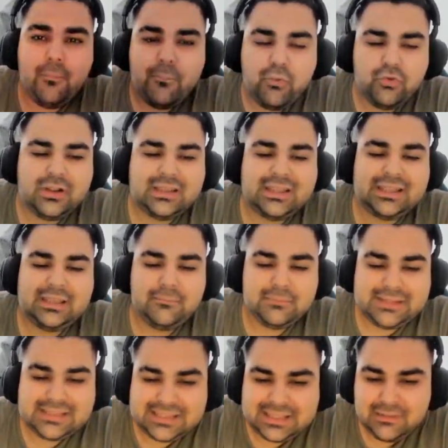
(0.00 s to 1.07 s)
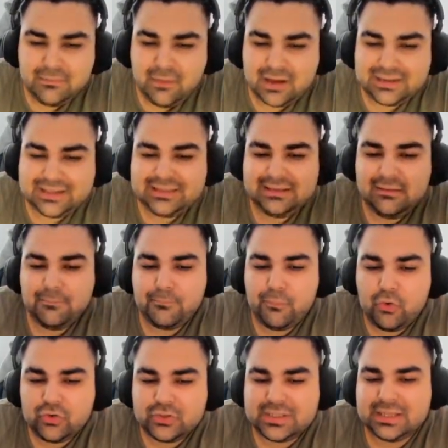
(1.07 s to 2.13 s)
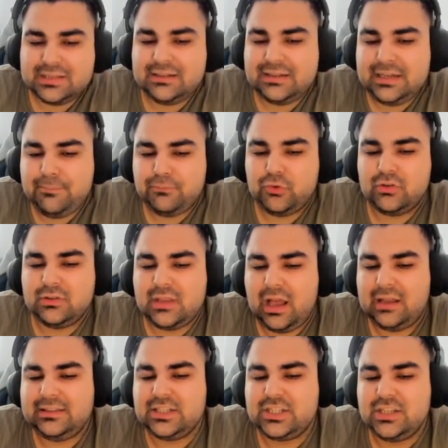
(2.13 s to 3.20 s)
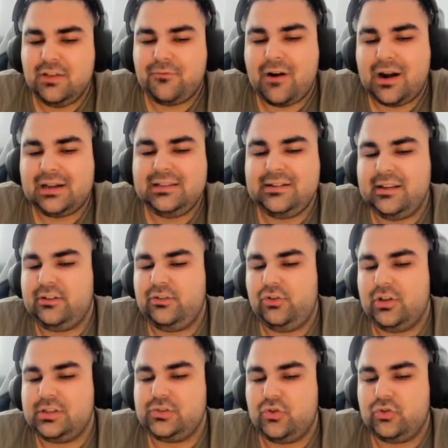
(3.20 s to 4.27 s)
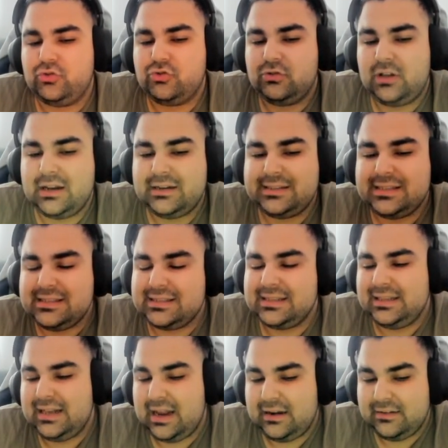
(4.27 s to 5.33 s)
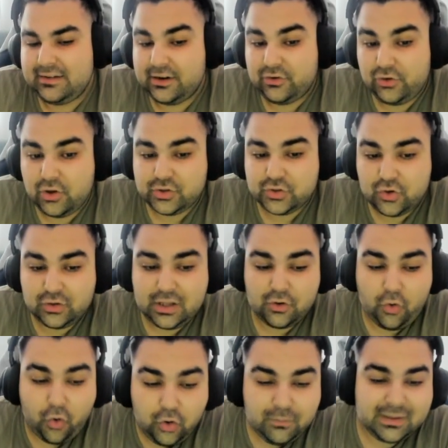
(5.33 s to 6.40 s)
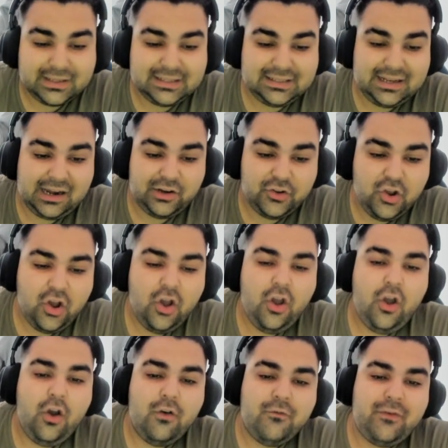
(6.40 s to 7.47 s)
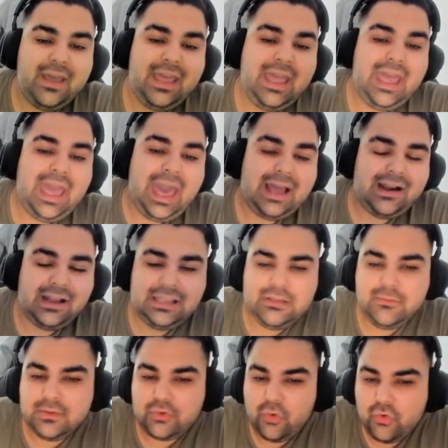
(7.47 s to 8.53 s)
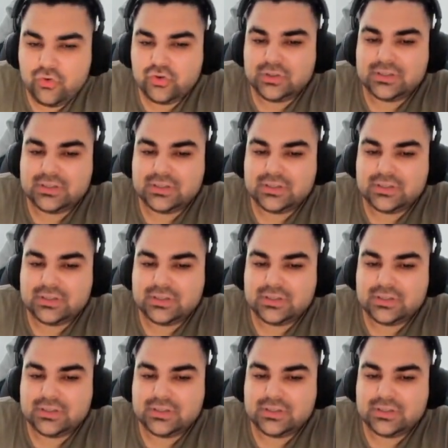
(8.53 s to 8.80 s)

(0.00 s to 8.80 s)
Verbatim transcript: Buradaki skin marketi borsanın kriptonun daha dışında farklı regülasyonlarsız iler regülasyonlar olmadan ilerliyor ve herhangi bir oyuncu